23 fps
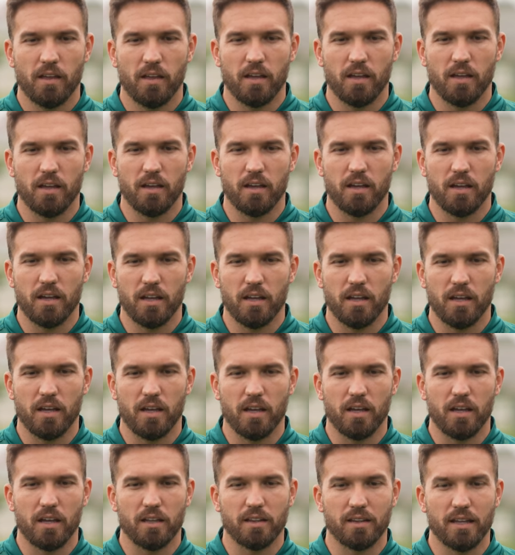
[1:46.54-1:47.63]

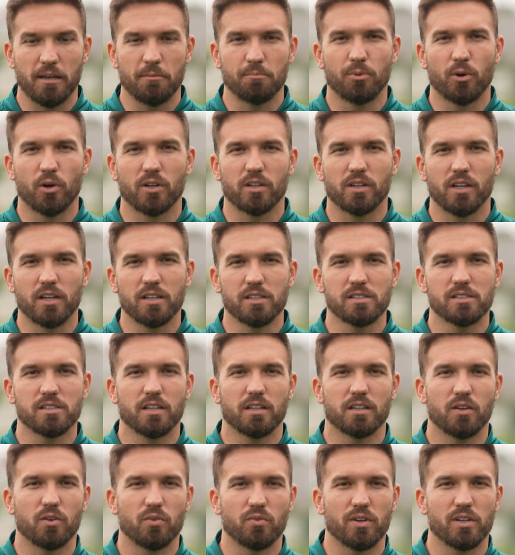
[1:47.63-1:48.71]
É, da importância
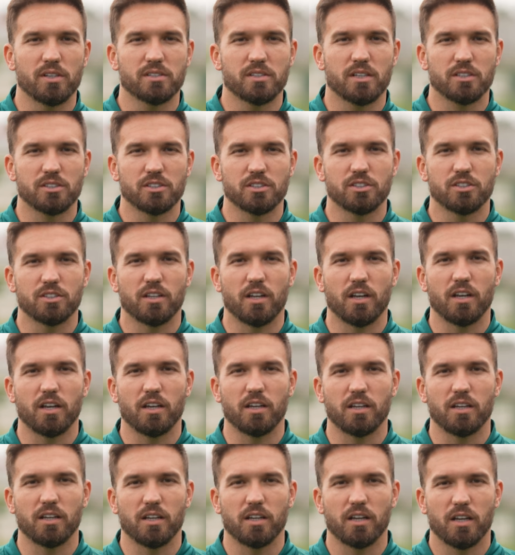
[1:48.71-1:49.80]
talvez que a gente
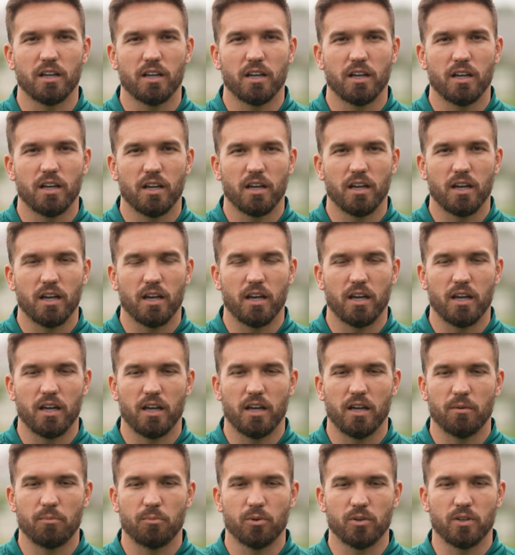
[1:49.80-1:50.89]
tem
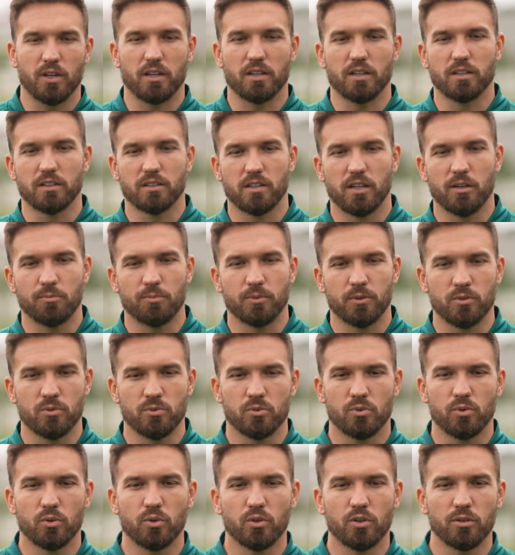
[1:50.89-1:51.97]
é, por estar tanto tempo num
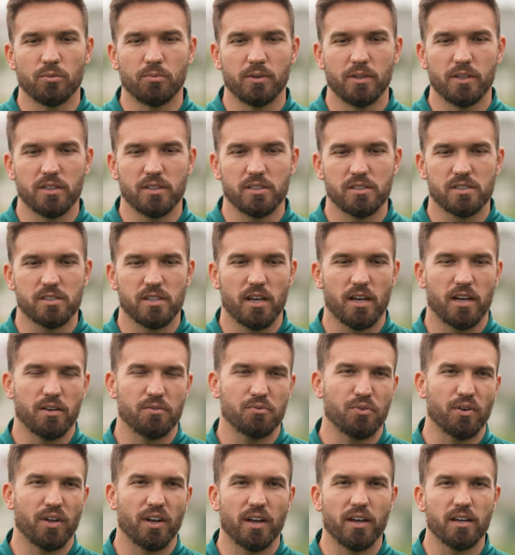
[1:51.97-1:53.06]
clube, ser a
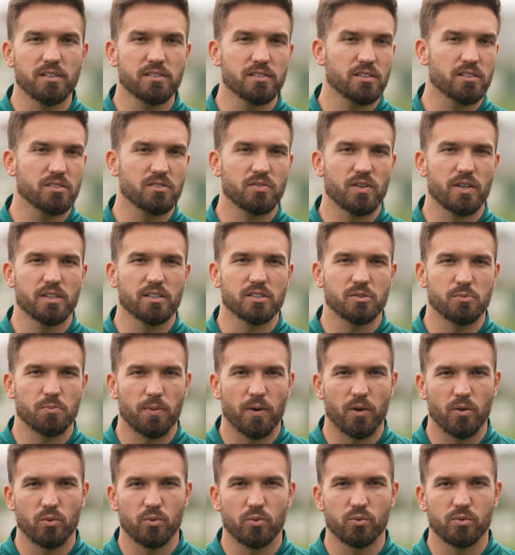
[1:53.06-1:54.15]
referência às vezes
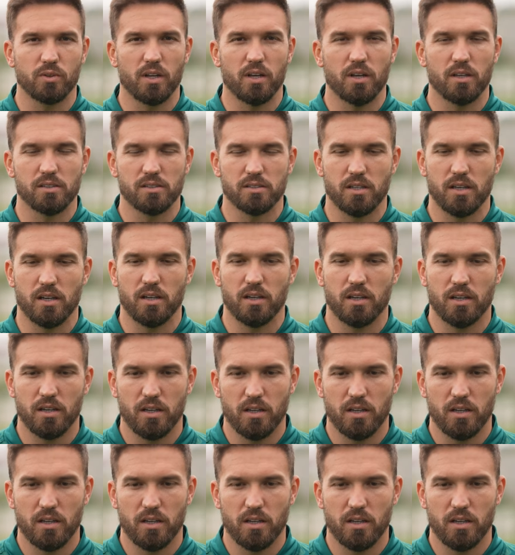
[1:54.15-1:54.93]
para algum deles, né?